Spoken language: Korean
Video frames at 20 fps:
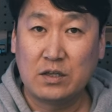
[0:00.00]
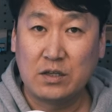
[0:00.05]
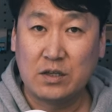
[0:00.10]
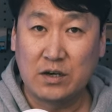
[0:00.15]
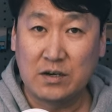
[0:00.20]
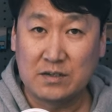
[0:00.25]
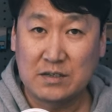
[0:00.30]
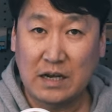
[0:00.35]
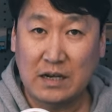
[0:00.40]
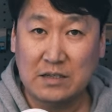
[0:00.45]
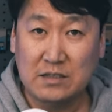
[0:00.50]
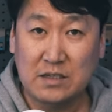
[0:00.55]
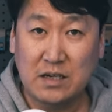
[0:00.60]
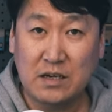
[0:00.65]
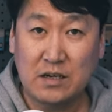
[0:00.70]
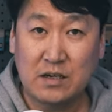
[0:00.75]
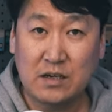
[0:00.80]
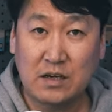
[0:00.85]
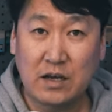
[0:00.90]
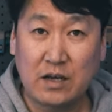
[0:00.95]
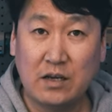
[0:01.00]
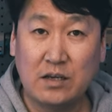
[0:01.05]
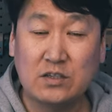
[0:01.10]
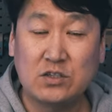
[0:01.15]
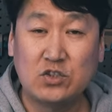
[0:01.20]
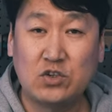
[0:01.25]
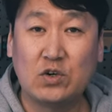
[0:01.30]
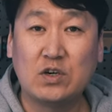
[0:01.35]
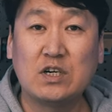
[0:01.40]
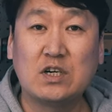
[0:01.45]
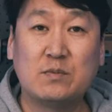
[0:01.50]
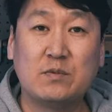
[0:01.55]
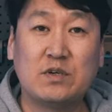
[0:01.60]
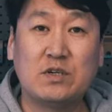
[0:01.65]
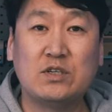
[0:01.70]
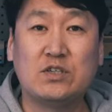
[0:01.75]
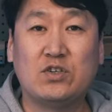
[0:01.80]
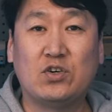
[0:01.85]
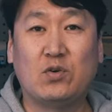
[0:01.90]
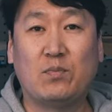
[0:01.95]
영상 촬영에
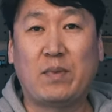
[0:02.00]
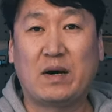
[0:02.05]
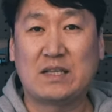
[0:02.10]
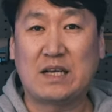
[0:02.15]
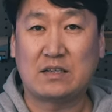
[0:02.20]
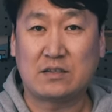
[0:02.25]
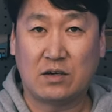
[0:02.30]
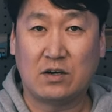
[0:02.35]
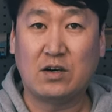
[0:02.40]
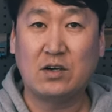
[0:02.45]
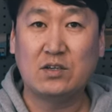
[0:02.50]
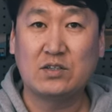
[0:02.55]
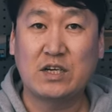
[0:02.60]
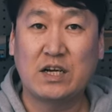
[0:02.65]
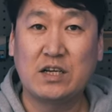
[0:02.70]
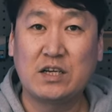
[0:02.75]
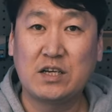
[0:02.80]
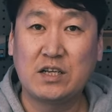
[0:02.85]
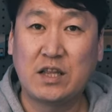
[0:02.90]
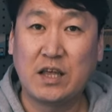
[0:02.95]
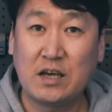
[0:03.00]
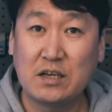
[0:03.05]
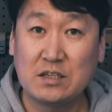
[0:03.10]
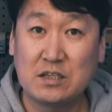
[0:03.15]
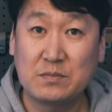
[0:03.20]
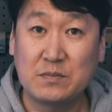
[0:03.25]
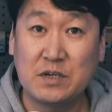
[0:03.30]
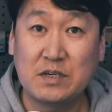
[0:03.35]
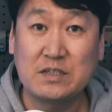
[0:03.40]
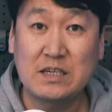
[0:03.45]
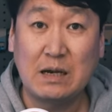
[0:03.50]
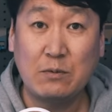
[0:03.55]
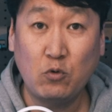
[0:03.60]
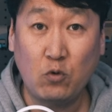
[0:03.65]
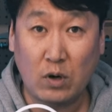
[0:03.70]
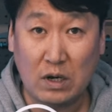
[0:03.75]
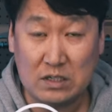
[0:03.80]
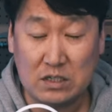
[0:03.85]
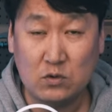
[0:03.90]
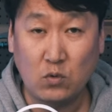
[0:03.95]
지원금을 지원받아서 촬영이 되었음을
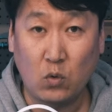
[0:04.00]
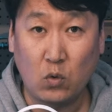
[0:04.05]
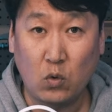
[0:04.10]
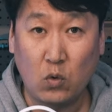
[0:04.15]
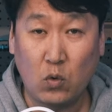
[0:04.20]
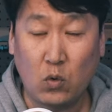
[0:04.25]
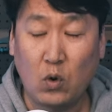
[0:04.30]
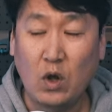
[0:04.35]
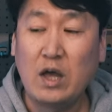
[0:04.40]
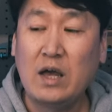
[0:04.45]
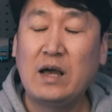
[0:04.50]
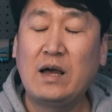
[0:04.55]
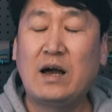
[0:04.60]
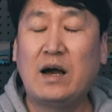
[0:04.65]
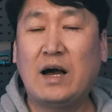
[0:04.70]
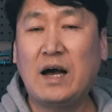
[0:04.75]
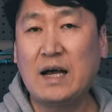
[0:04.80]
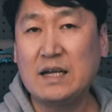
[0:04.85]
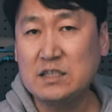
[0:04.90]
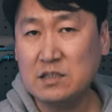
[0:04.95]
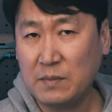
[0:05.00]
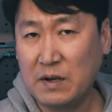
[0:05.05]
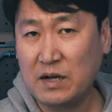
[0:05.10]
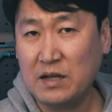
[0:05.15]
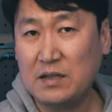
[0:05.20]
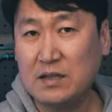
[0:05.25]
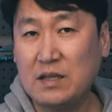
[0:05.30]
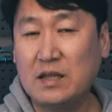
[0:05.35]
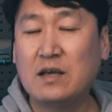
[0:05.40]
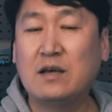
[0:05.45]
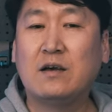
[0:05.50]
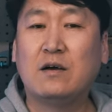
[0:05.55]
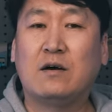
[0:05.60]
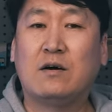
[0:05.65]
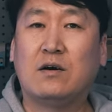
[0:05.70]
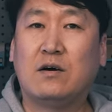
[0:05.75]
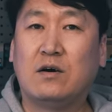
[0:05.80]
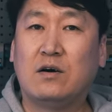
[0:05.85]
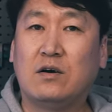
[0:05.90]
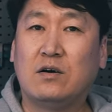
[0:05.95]
참고하시고 하지만
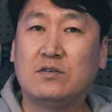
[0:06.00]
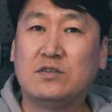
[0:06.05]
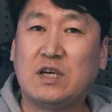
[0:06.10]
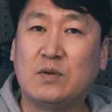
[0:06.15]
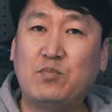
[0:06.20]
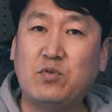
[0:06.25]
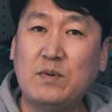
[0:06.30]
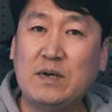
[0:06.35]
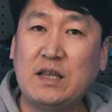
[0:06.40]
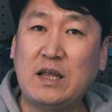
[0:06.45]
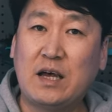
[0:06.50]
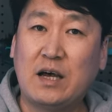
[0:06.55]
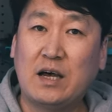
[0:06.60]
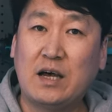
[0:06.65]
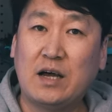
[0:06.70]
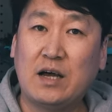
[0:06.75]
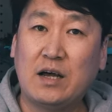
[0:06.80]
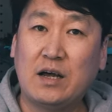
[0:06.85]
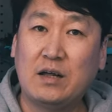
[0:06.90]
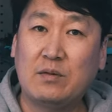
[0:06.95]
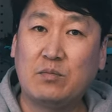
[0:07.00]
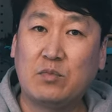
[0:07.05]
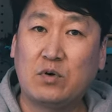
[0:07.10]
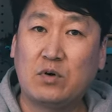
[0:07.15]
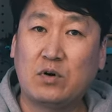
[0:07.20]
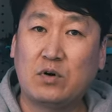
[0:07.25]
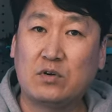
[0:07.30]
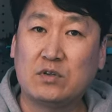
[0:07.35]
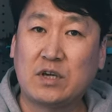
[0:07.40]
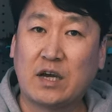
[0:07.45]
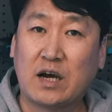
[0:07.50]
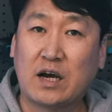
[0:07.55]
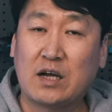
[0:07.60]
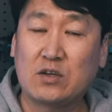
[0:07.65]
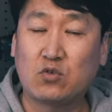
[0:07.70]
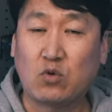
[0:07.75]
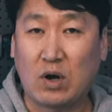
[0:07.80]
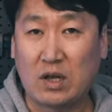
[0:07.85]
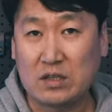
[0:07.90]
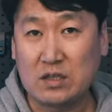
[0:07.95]
어, 제품에 대한 뭐 제가
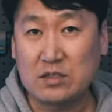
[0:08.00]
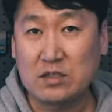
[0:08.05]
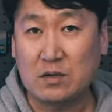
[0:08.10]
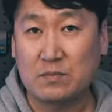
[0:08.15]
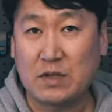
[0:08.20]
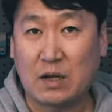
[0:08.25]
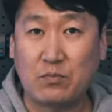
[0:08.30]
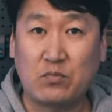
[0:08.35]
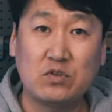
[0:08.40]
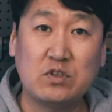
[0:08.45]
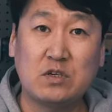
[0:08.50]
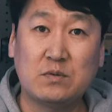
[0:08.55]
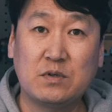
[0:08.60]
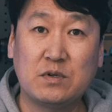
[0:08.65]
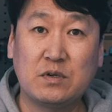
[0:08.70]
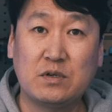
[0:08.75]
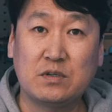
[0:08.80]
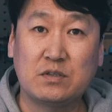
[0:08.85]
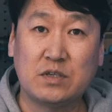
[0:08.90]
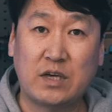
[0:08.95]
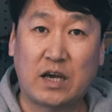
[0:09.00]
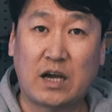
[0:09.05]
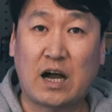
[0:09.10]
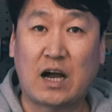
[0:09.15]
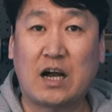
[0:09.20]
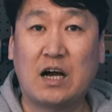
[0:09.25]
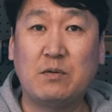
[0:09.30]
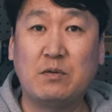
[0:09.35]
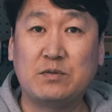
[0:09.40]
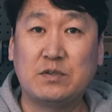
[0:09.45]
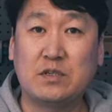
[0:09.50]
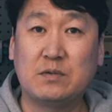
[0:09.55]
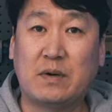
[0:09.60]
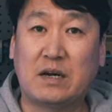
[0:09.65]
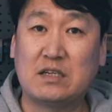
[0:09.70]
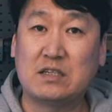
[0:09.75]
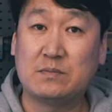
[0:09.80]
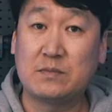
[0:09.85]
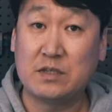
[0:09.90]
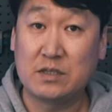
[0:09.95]
좋았던 점, 나쁜 점은 제 가감 없이
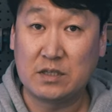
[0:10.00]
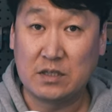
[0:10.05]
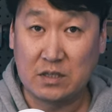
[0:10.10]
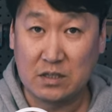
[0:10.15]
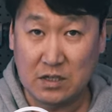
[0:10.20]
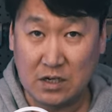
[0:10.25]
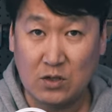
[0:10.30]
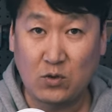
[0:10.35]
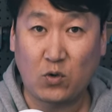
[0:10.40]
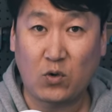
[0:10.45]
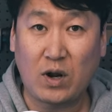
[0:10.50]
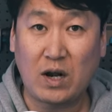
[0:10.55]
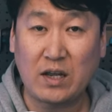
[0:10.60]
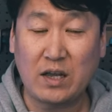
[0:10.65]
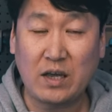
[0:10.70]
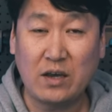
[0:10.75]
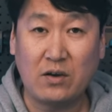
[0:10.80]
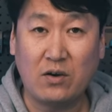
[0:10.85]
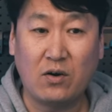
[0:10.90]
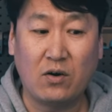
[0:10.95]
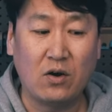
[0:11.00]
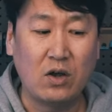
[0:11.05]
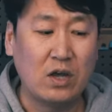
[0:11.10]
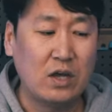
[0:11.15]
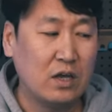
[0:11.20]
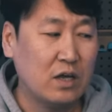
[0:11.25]
말씀을 드리도록 할게요.